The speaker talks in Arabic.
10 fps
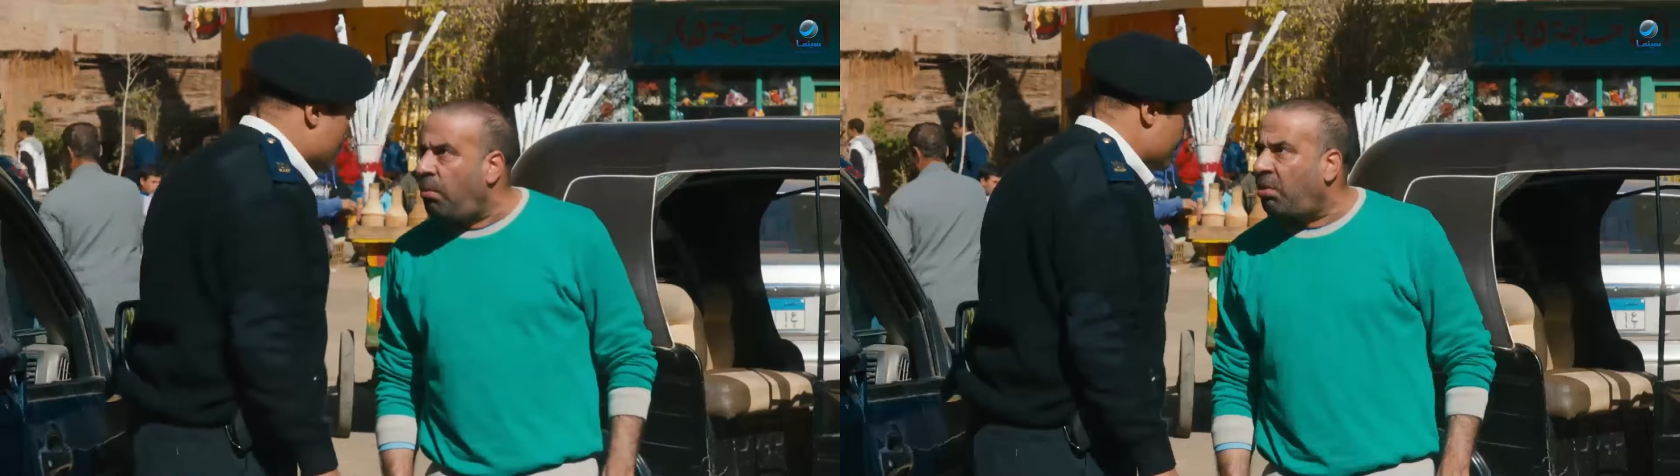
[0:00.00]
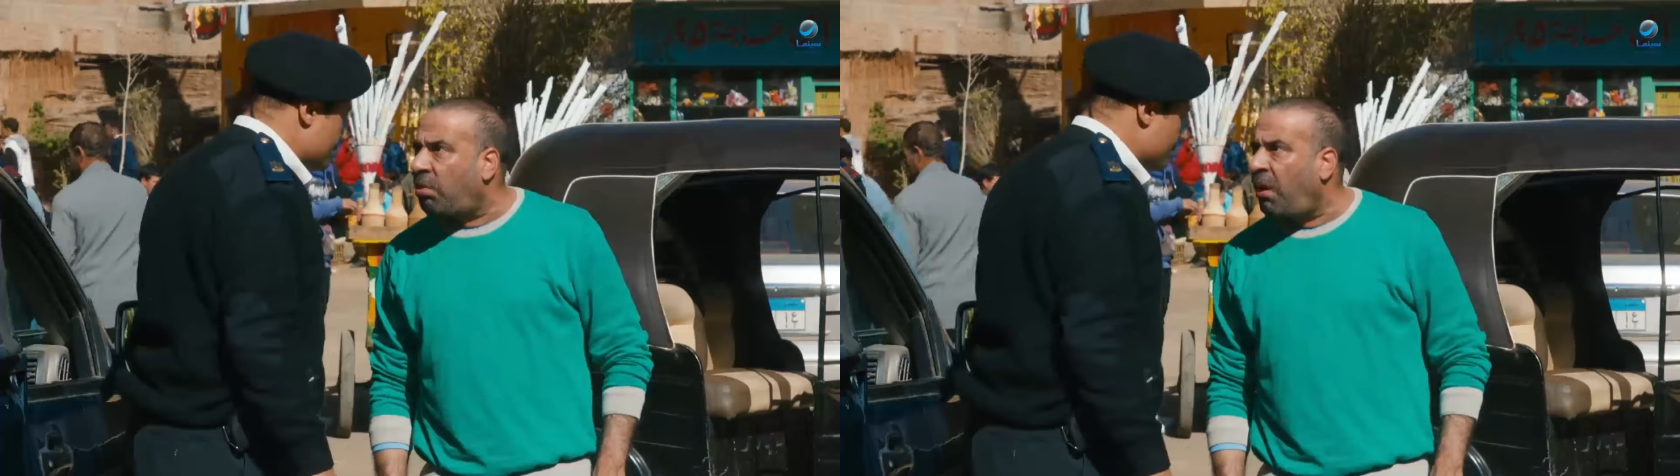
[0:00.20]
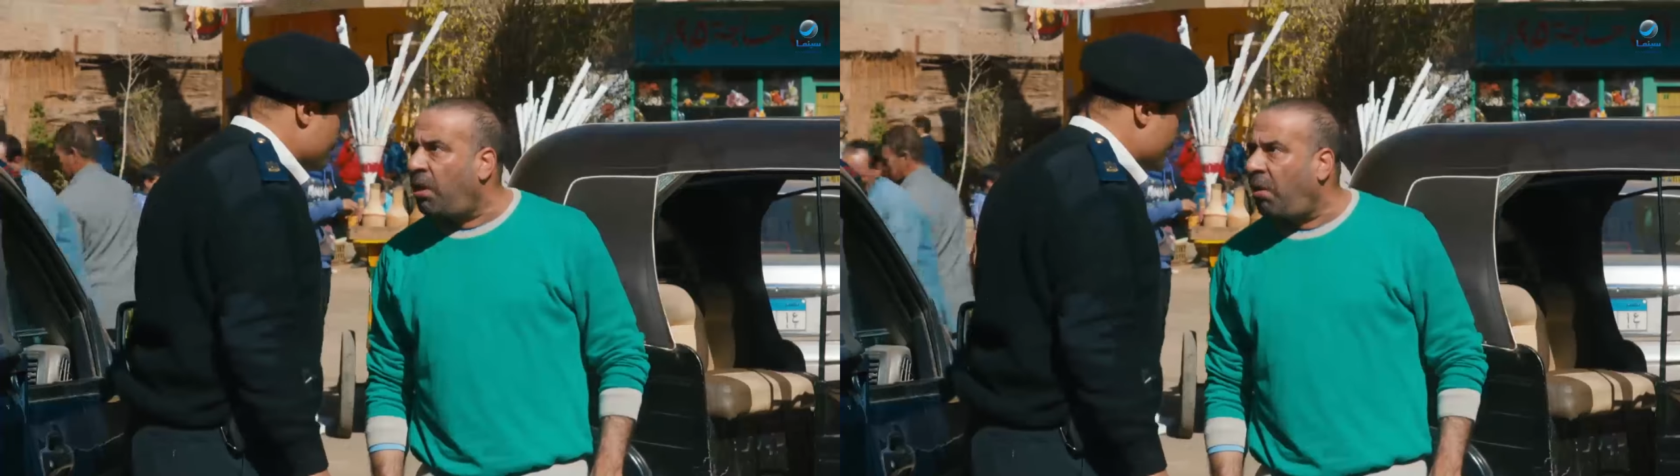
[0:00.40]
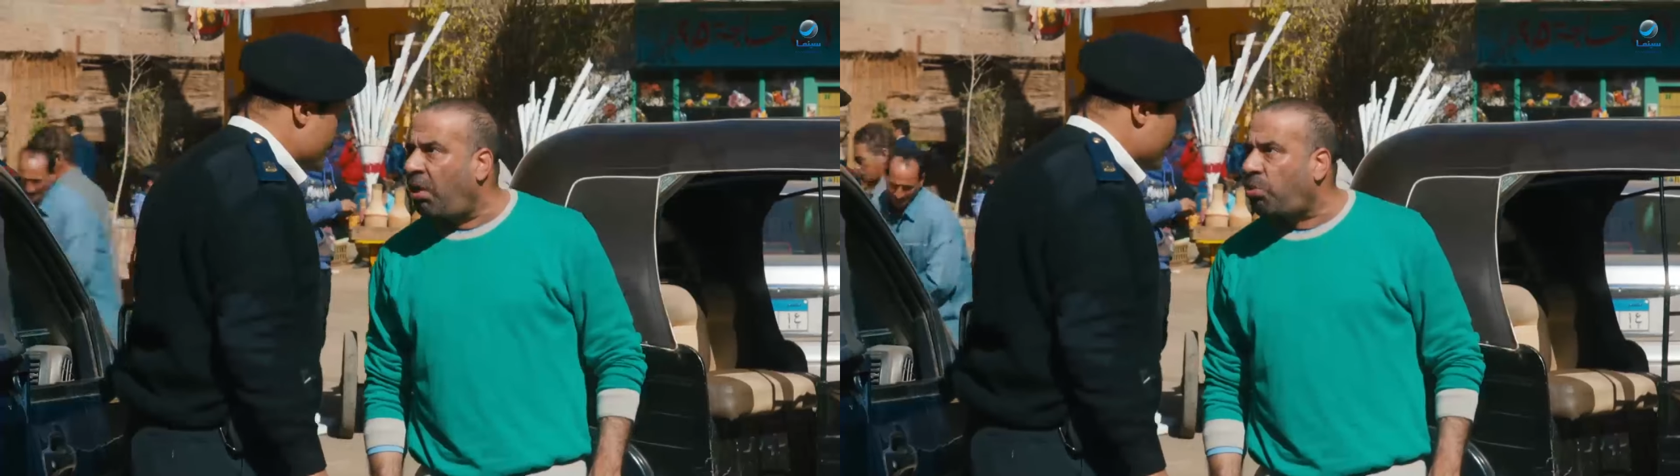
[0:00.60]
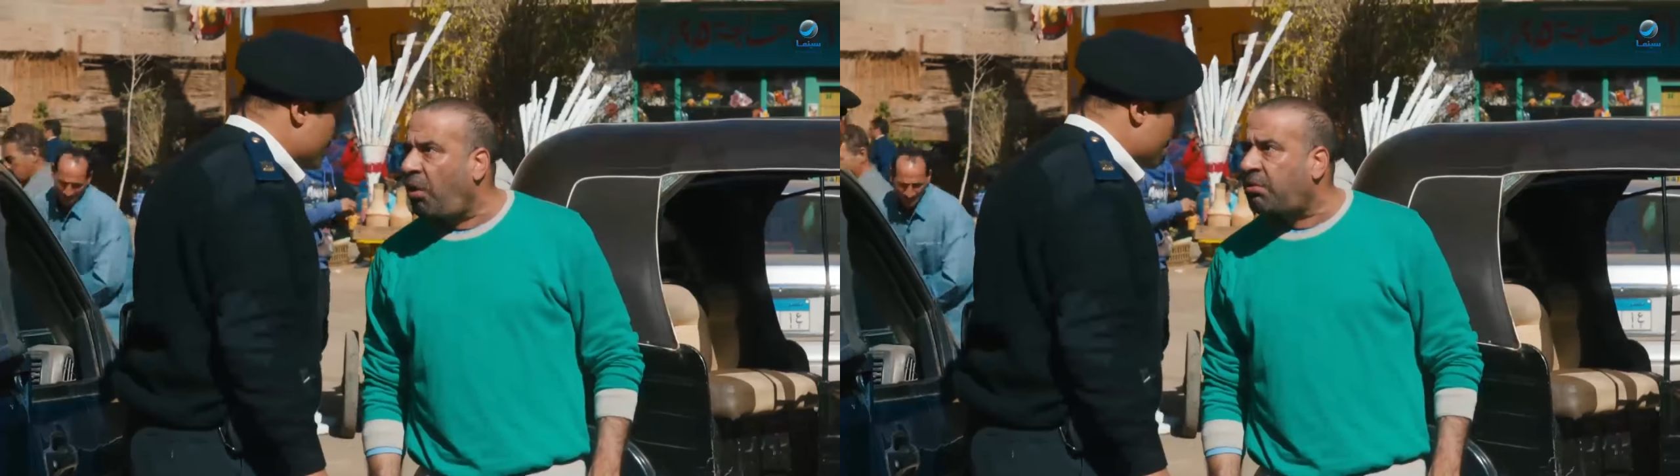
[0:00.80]
بيت المعلم
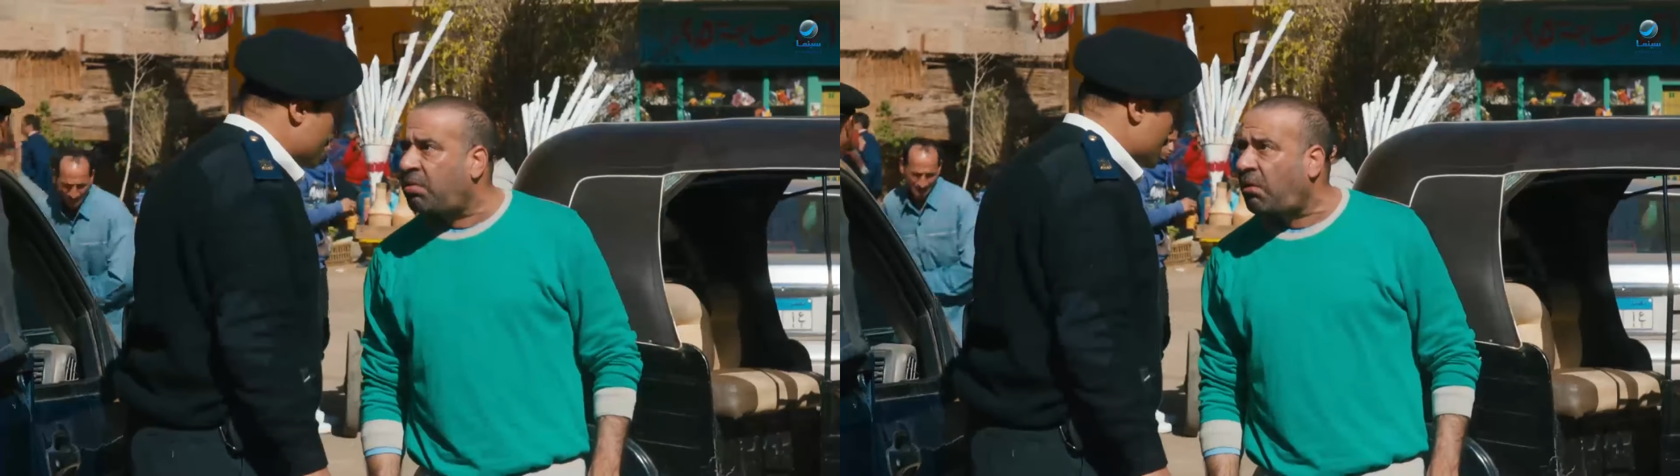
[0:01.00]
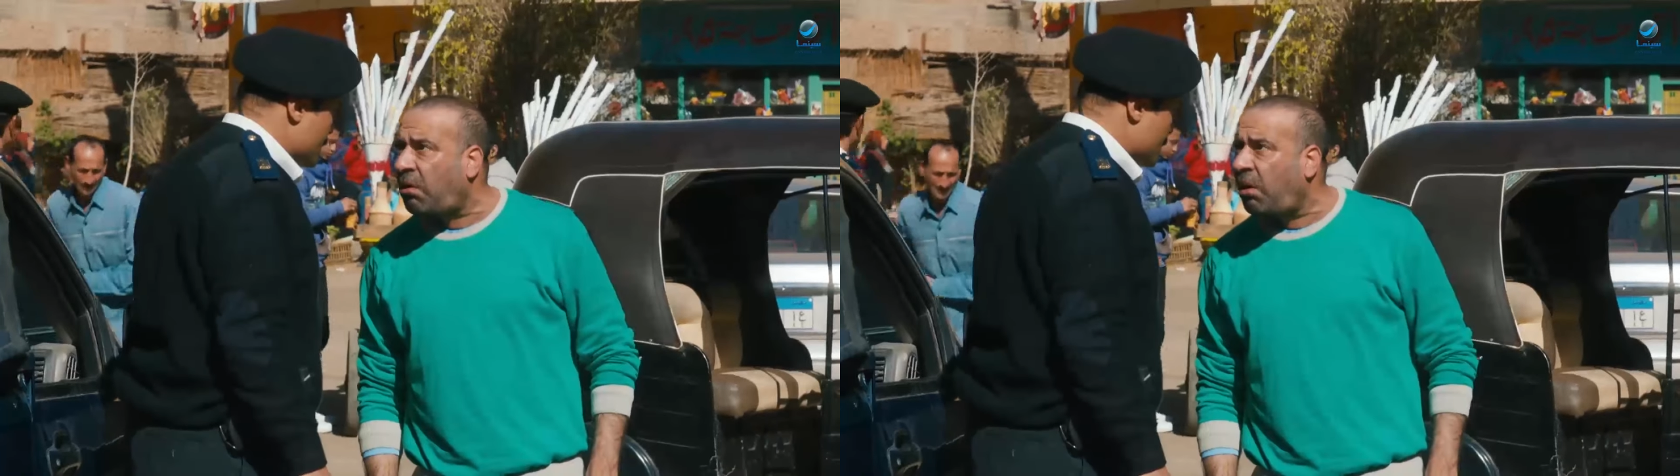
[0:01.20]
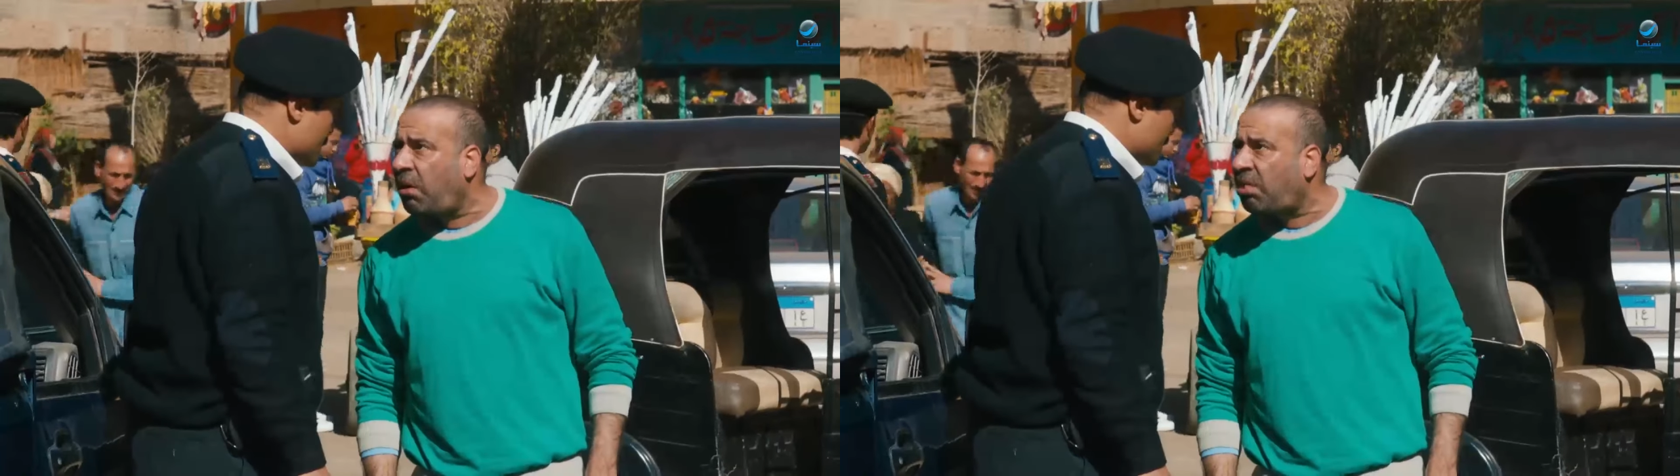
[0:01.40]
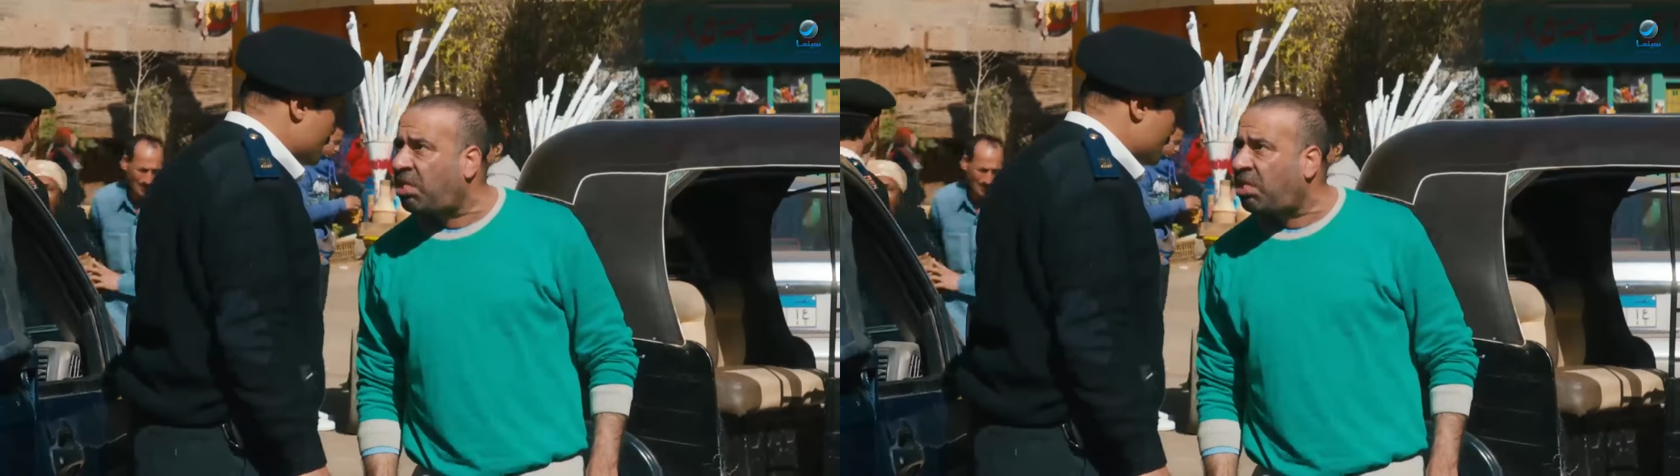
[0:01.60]
حصو حضرتك